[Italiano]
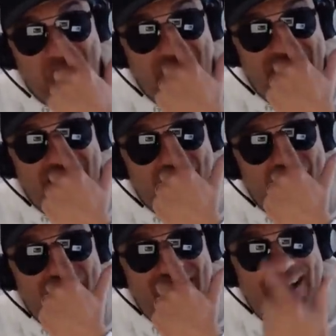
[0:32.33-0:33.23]
com'era,
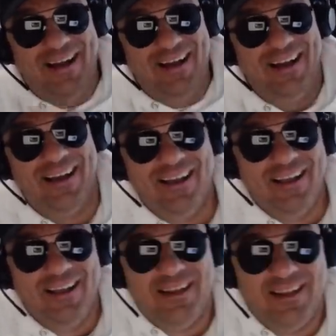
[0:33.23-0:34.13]
com'era,
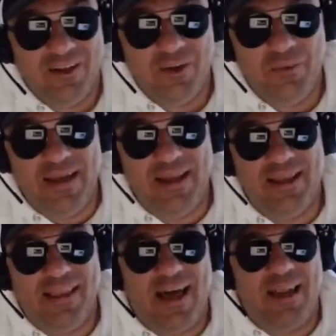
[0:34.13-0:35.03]
com'era,
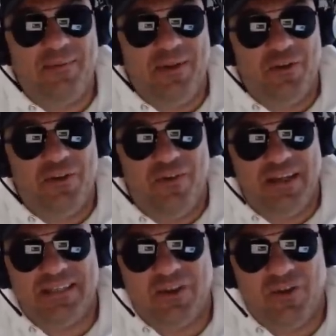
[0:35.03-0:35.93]
che gli arabi non
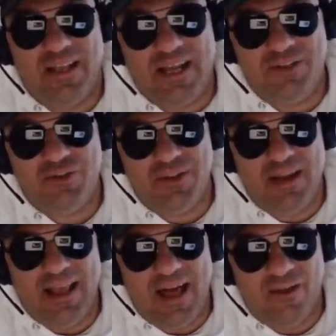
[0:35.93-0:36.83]
investono nel calcio
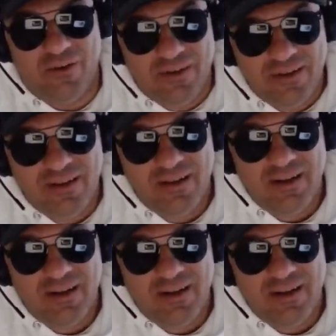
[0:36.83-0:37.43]
italiano.